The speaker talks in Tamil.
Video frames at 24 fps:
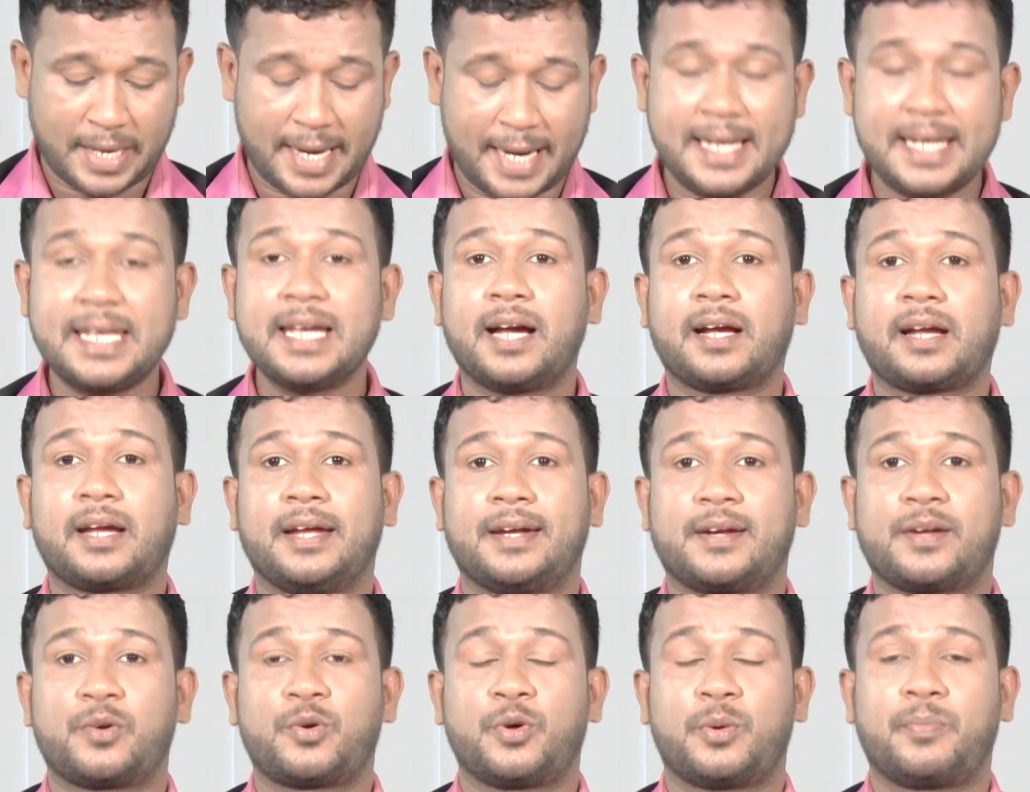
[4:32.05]
எலியாக்
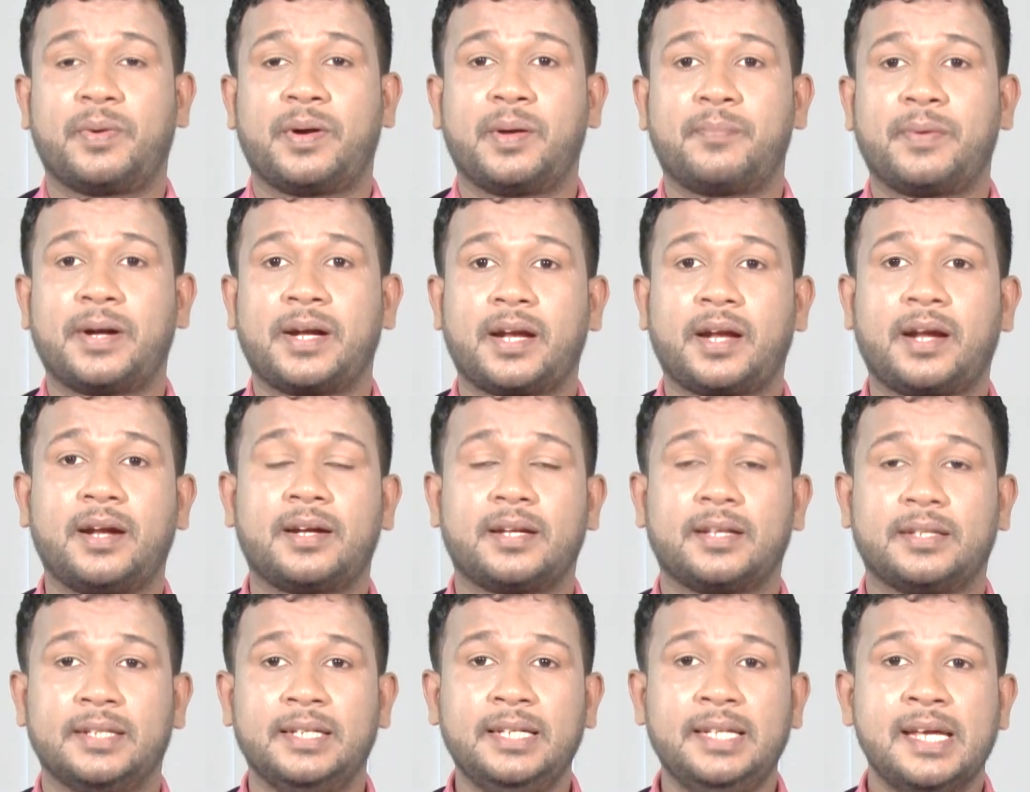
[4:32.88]
என்று
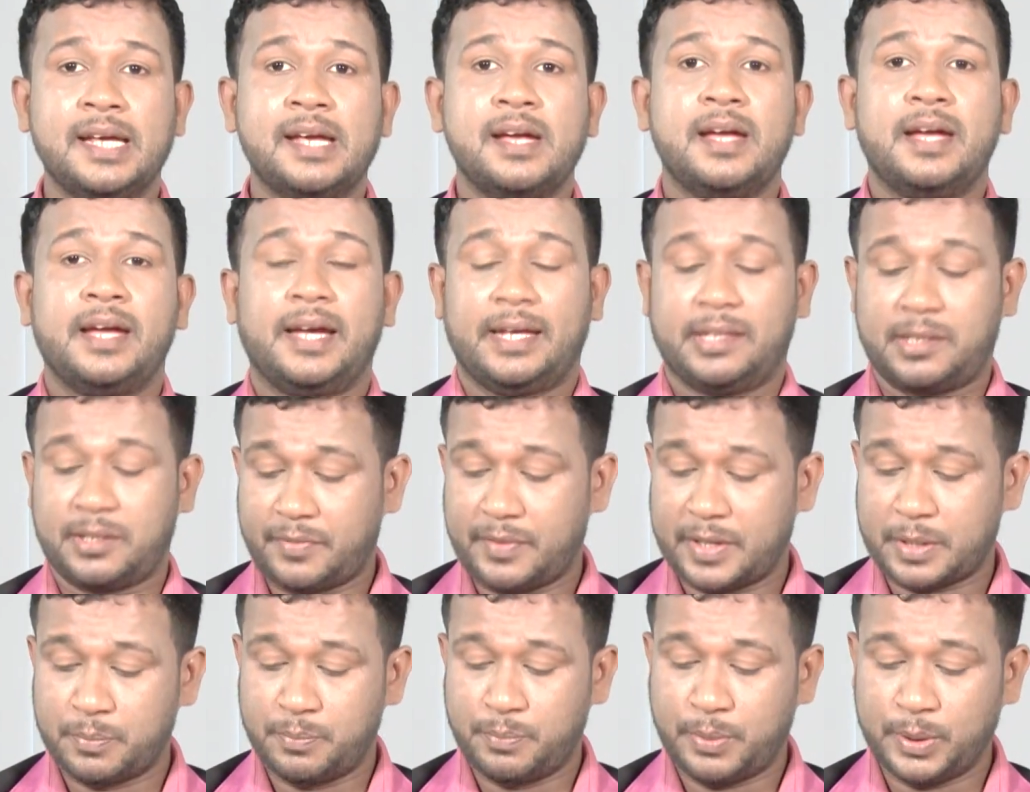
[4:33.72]
குறிப்பிடப்பட்டிருக்கின்றது
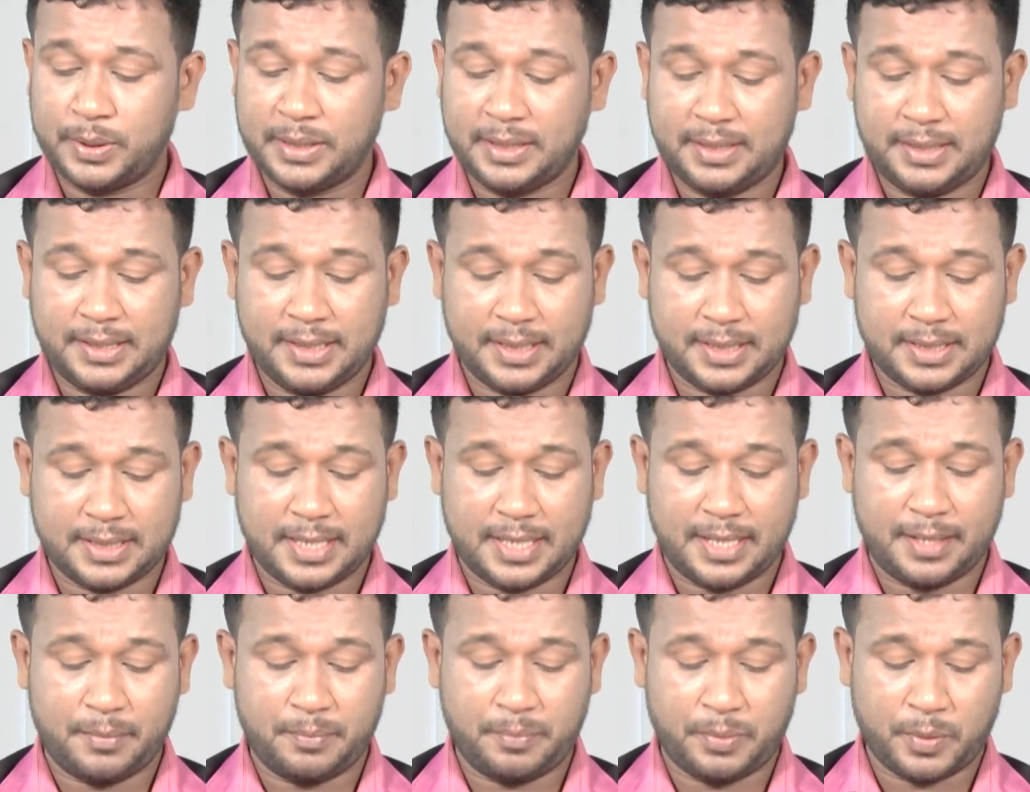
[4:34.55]
எதிர்வரும் பொது
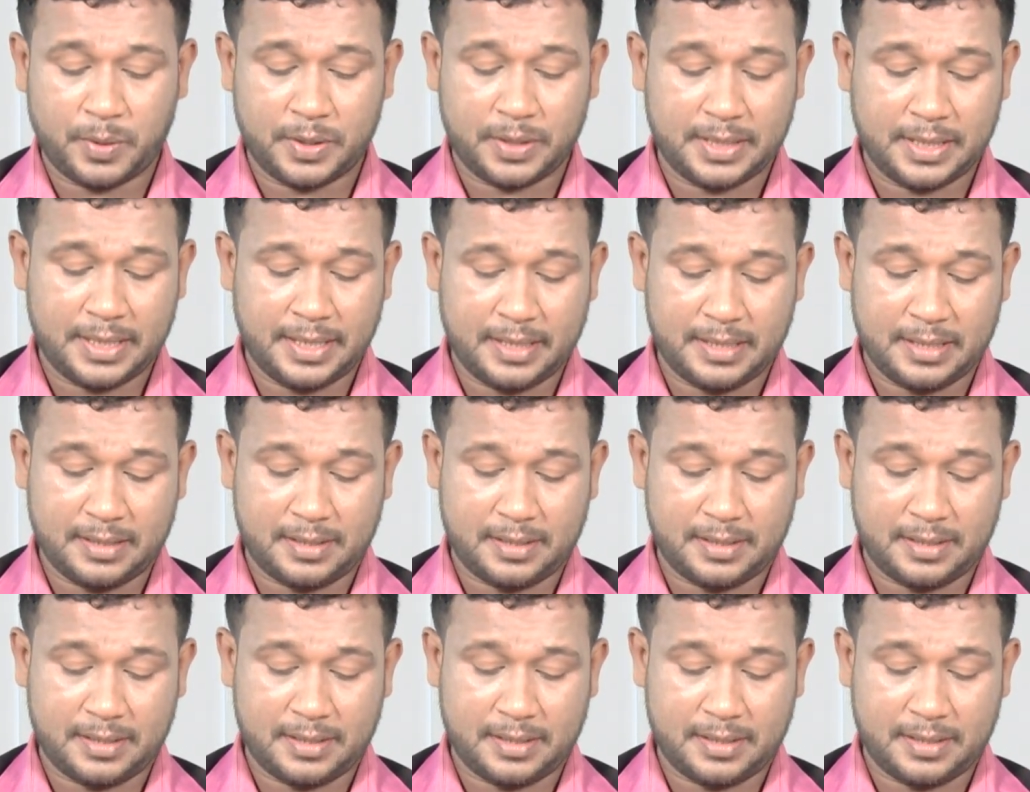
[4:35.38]
தேர்தலின் பொழுது